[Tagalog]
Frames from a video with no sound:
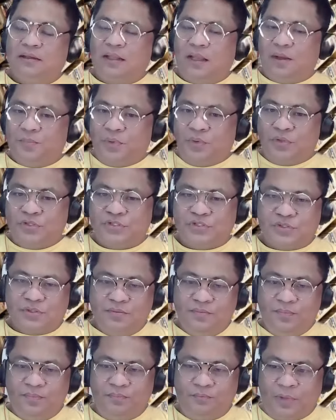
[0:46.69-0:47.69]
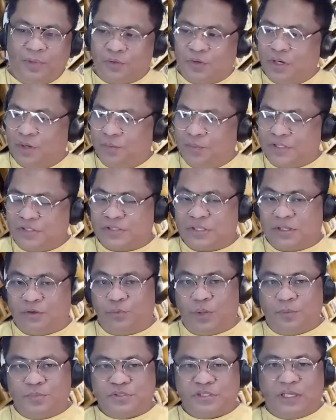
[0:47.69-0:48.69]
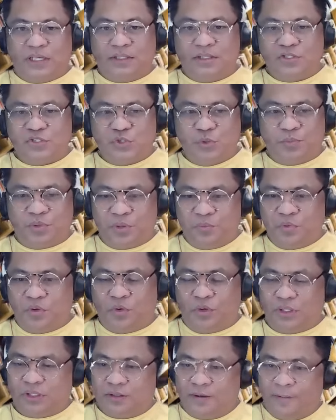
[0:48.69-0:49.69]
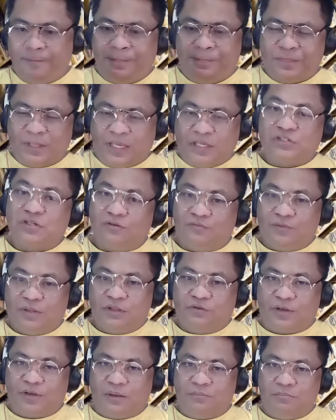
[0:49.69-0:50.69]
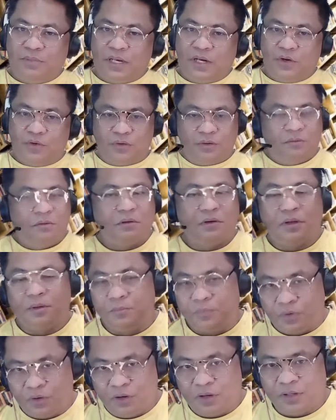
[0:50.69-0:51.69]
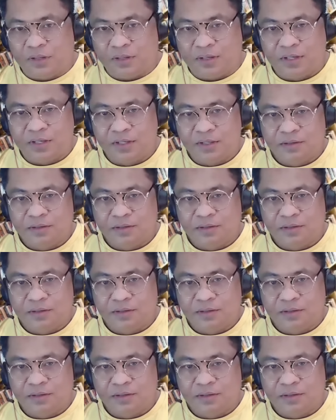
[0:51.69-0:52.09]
Tapos, meron naman sa website ng Supreme Court ay 75 million. Come on.